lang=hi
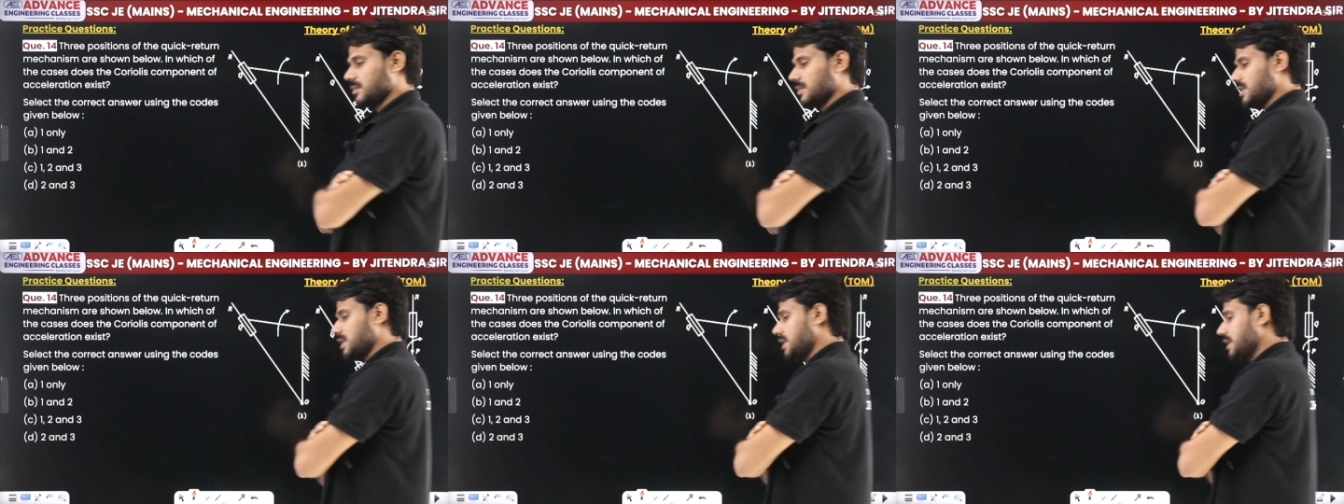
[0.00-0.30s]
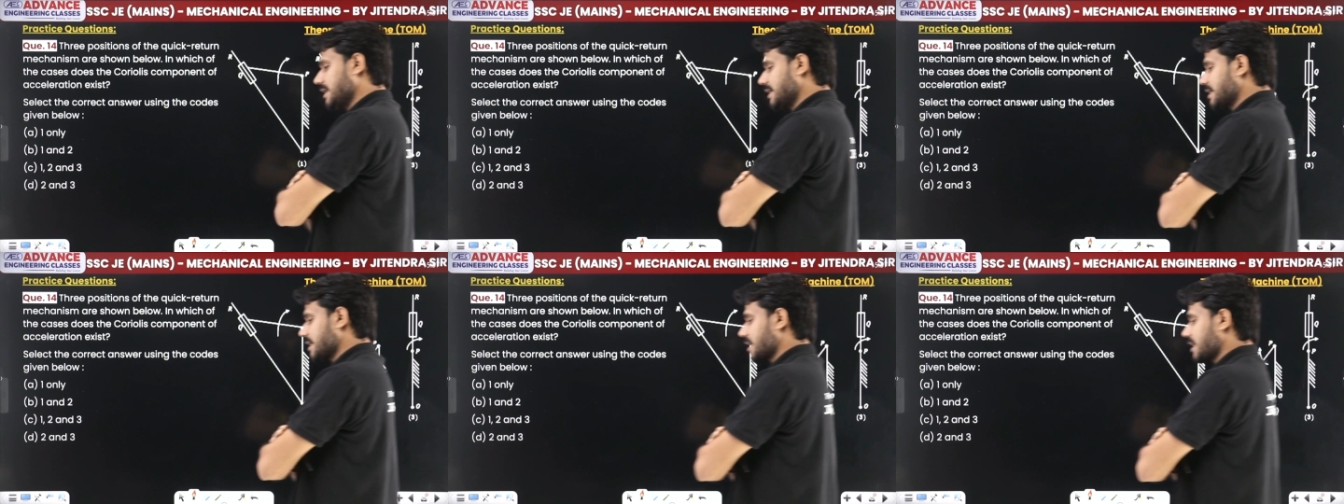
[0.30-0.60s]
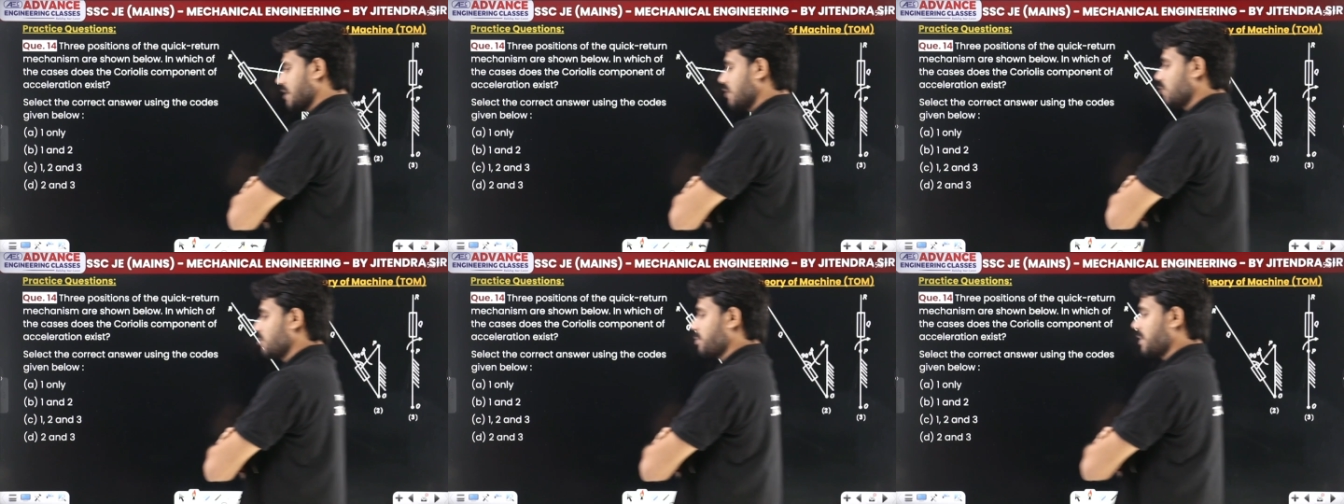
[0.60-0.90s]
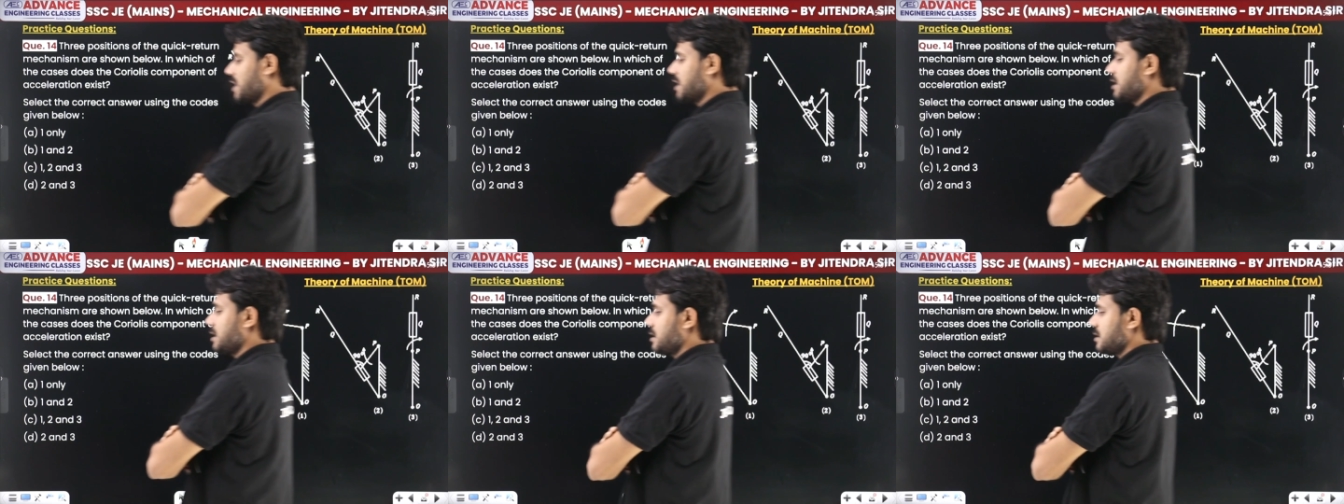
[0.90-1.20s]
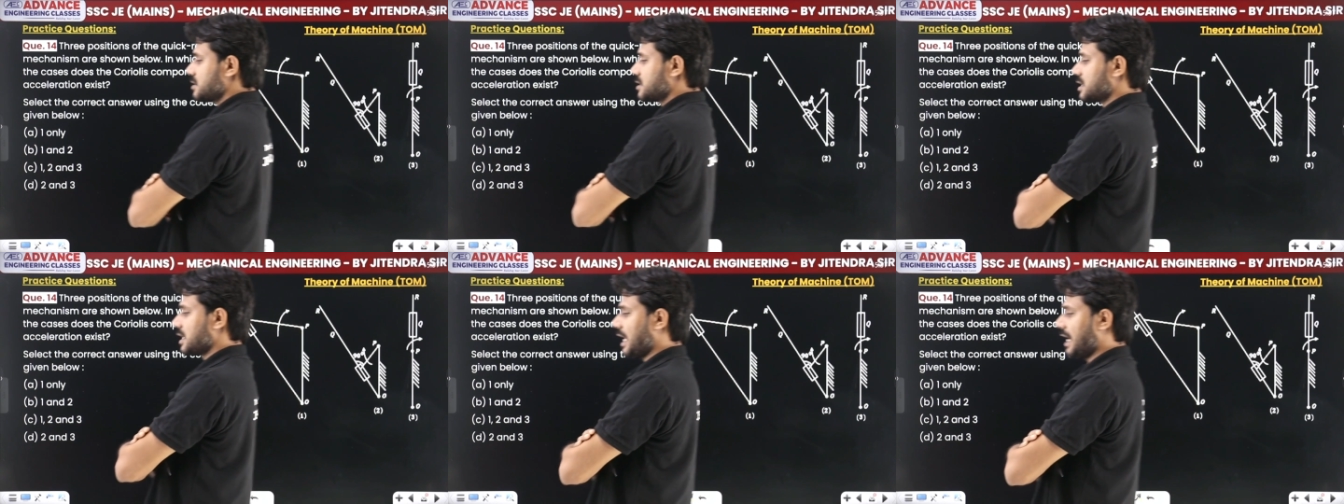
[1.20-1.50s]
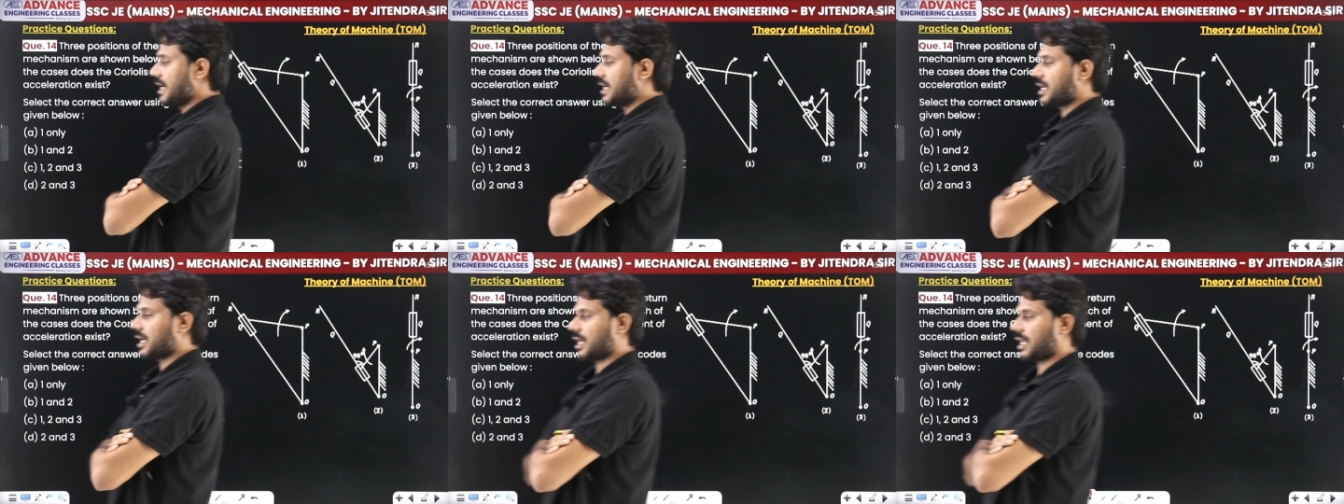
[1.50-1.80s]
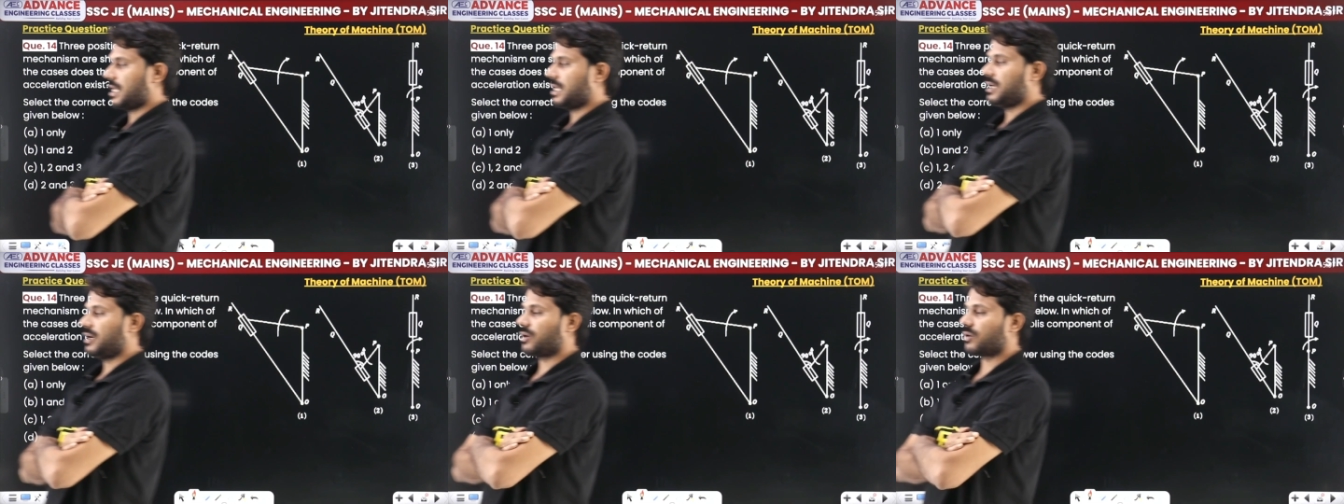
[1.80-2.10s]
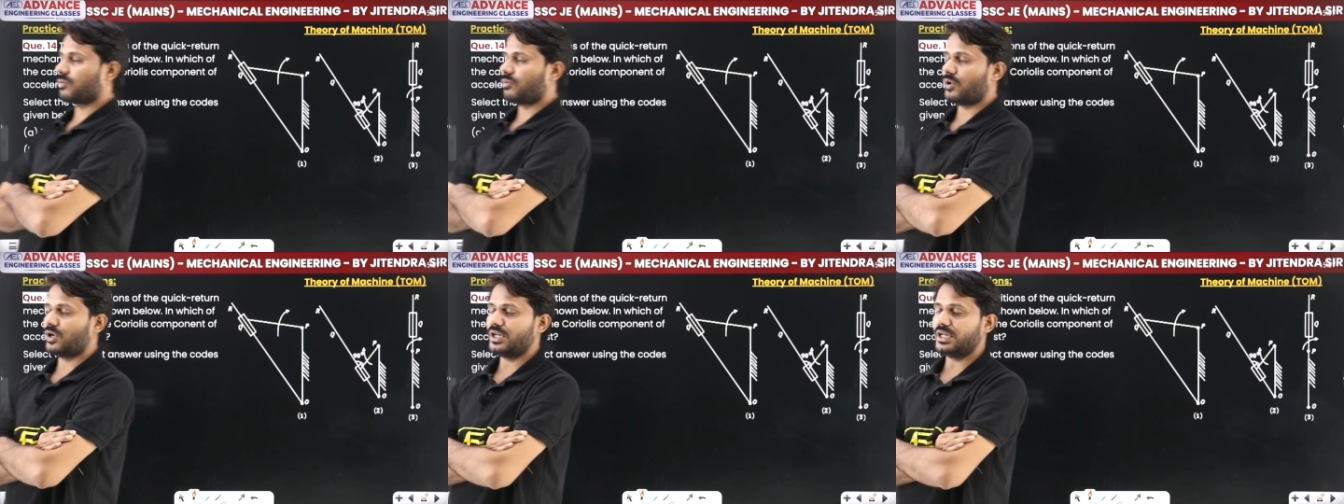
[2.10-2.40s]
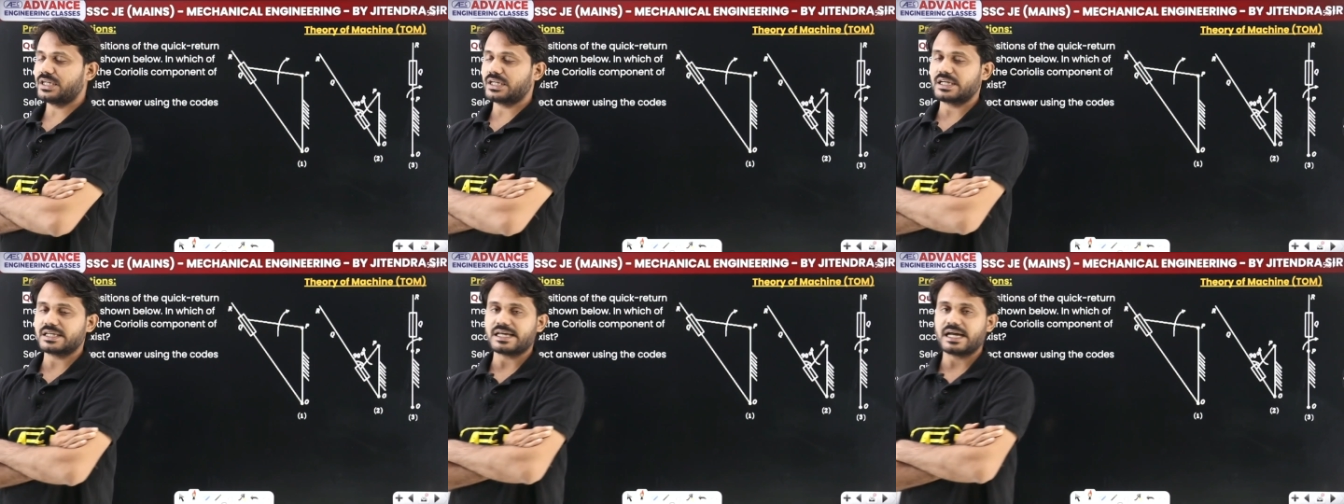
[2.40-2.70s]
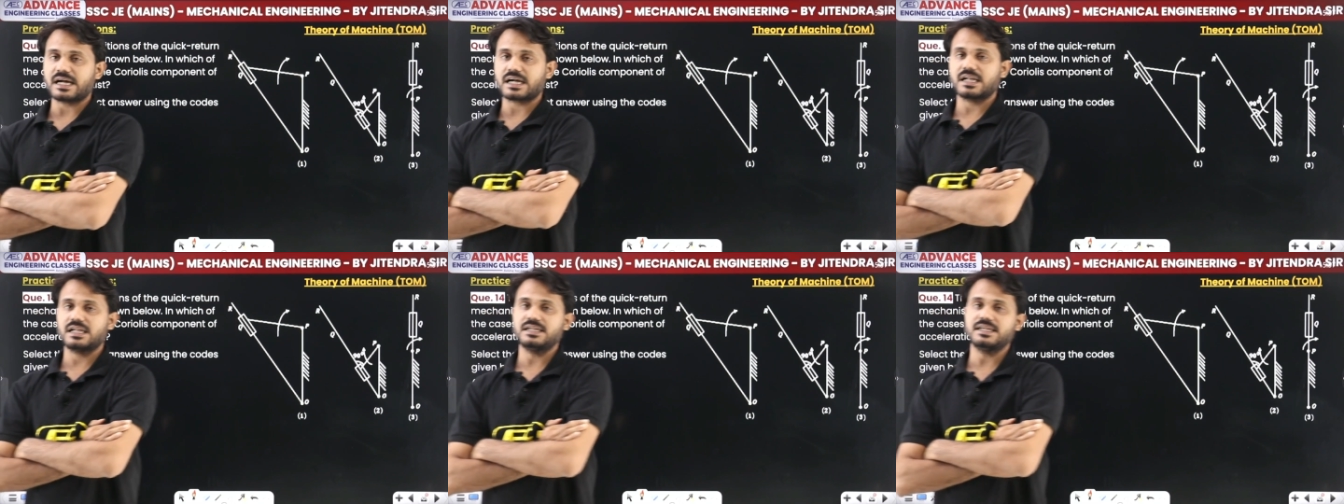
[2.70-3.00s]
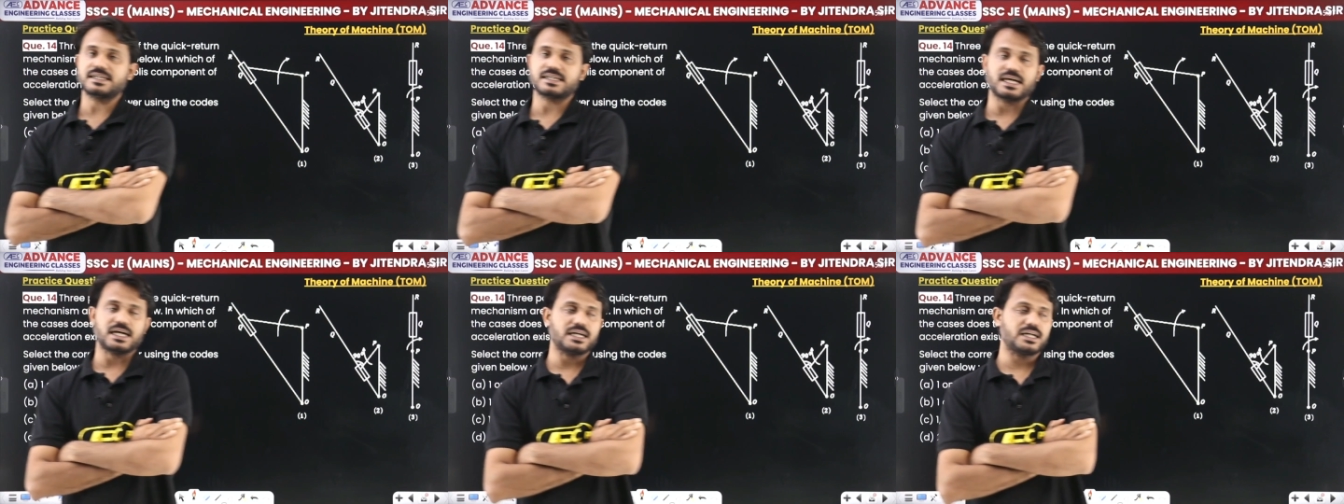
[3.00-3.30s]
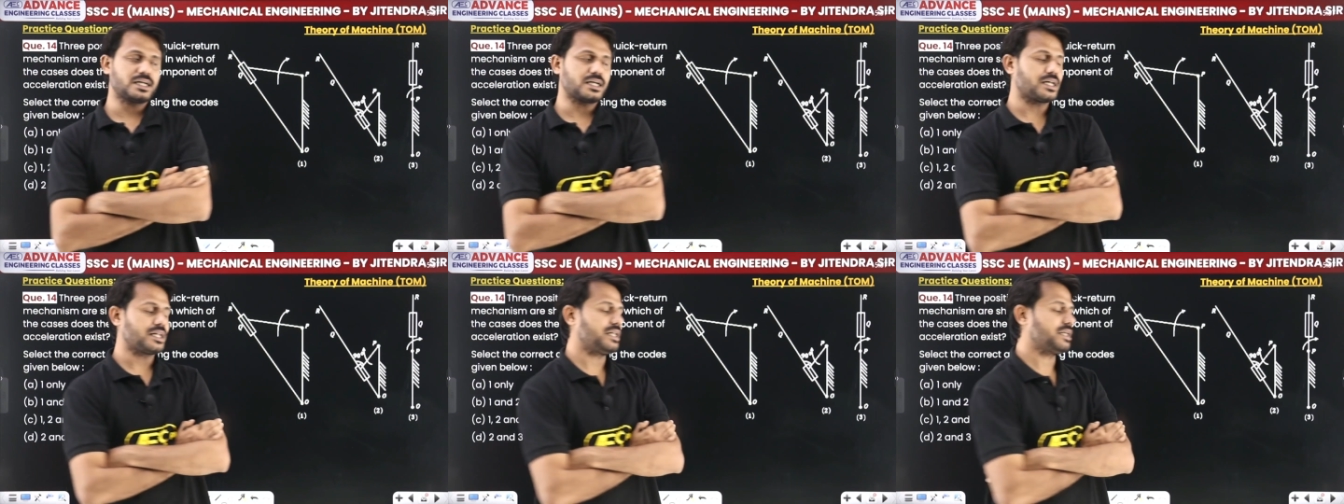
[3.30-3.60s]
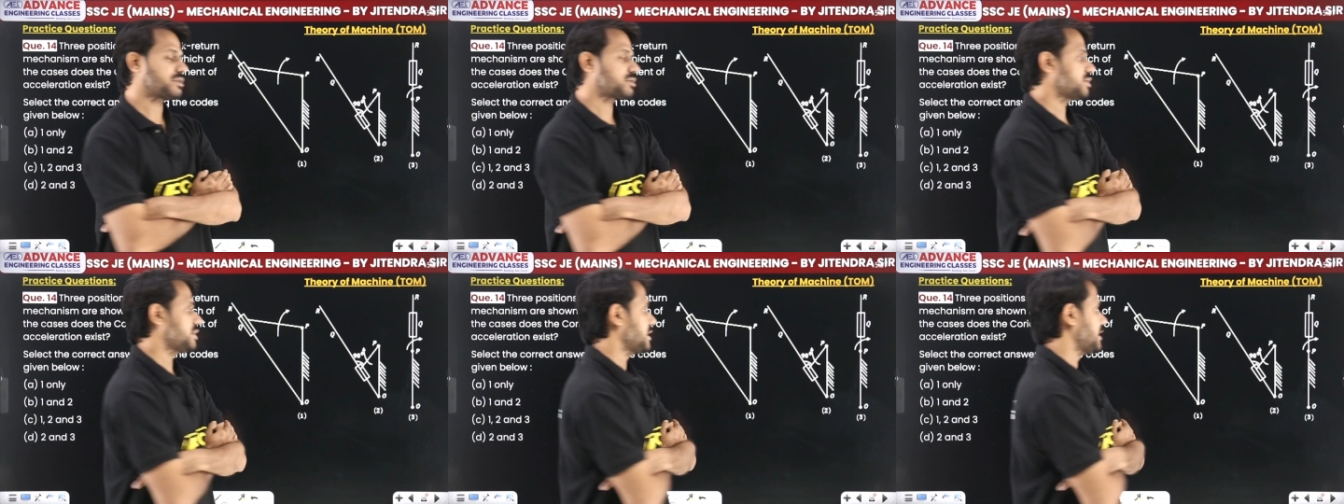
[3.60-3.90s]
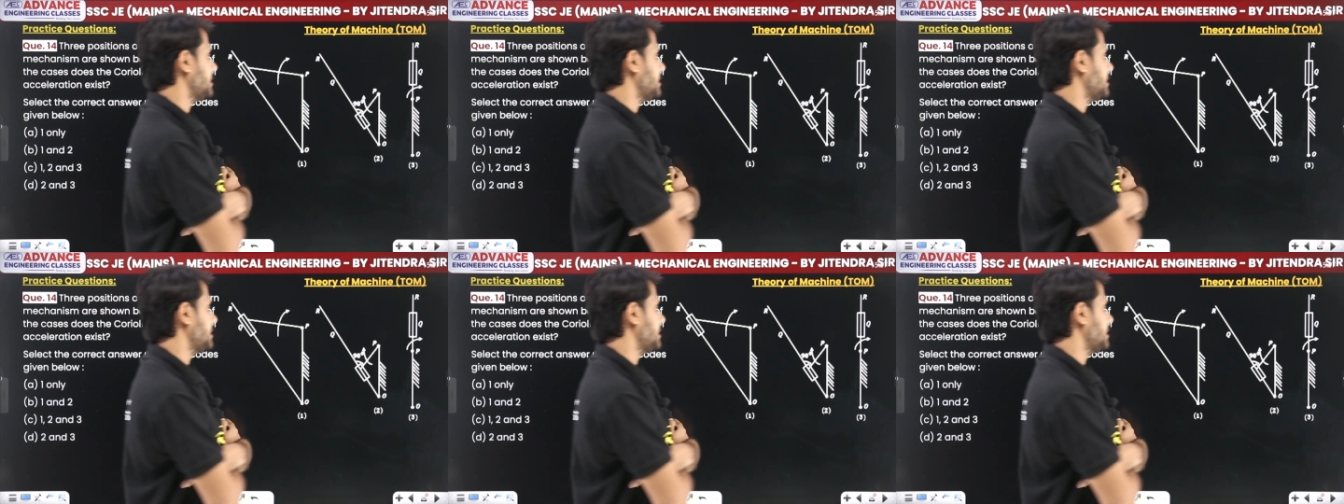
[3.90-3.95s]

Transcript: लिंक के ऊपर स्लाइड कर रही है और वो लिंक क्या कर रही है टर्न कर रही है तो देखिए